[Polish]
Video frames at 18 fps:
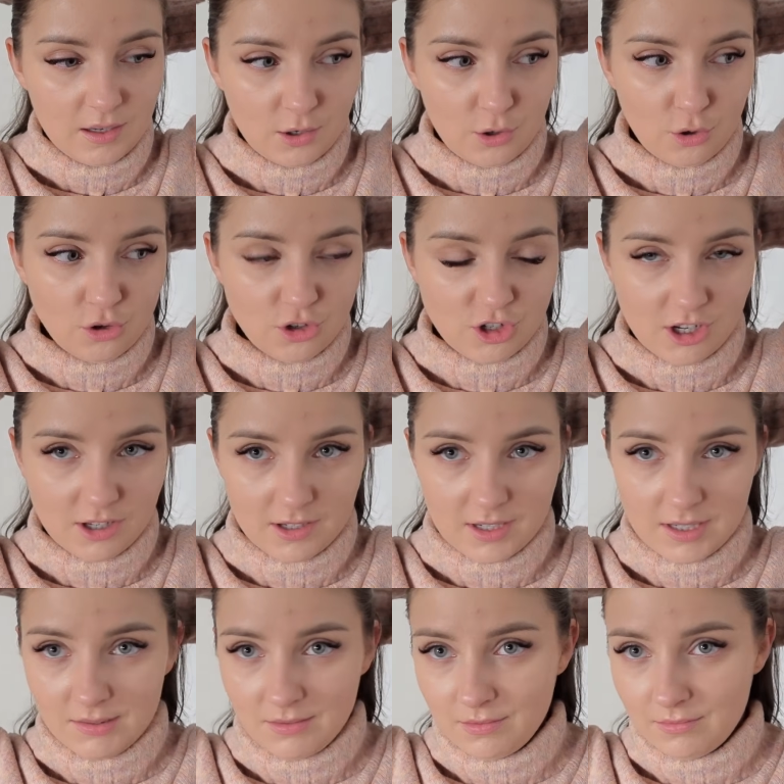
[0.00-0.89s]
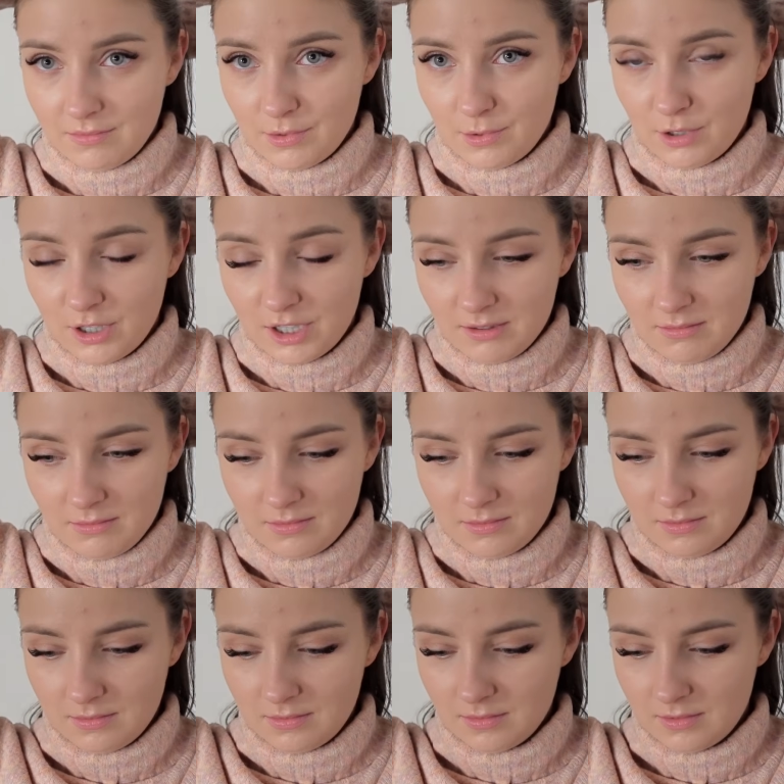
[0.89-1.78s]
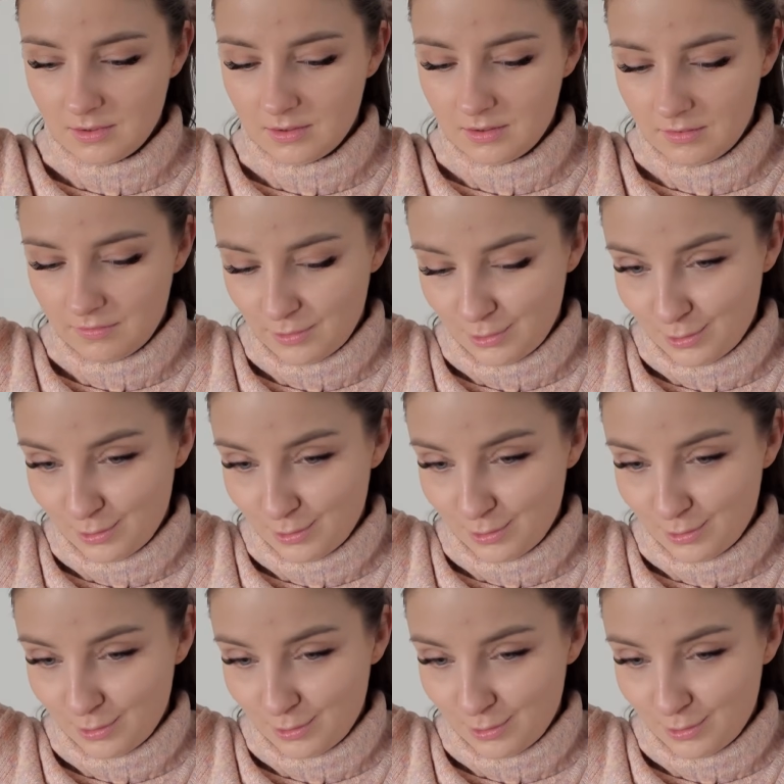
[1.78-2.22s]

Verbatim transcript: kończenia vloga, y,